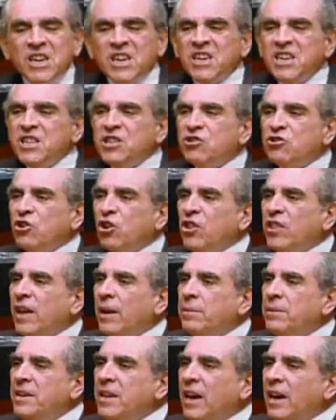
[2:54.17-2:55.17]
y
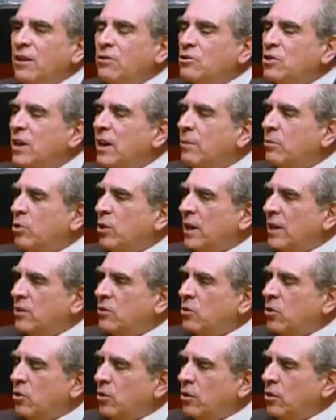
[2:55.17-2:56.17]
todavía los
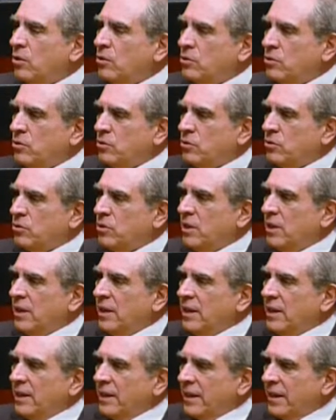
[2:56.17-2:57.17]
laboratorios
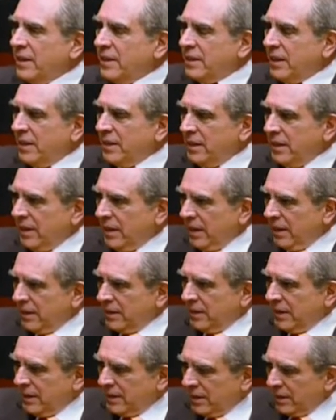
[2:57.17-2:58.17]
que
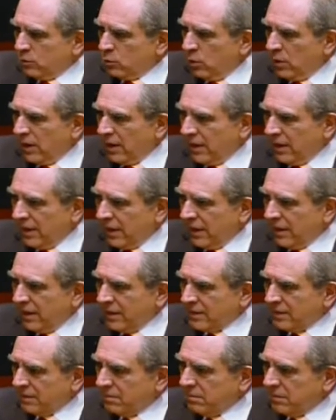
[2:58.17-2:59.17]
tenían la titularidad de
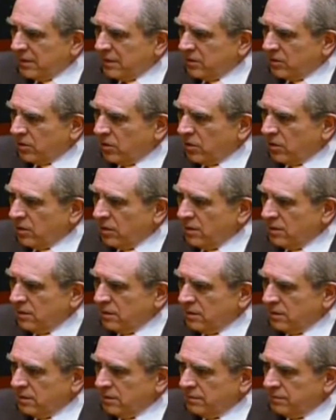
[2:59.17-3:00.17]
las
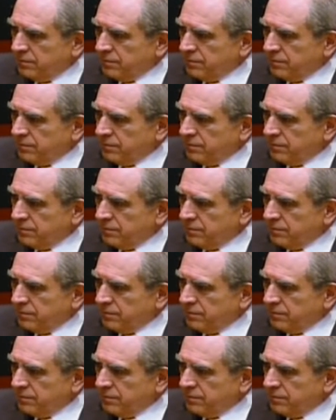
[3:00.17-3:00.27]
invenciones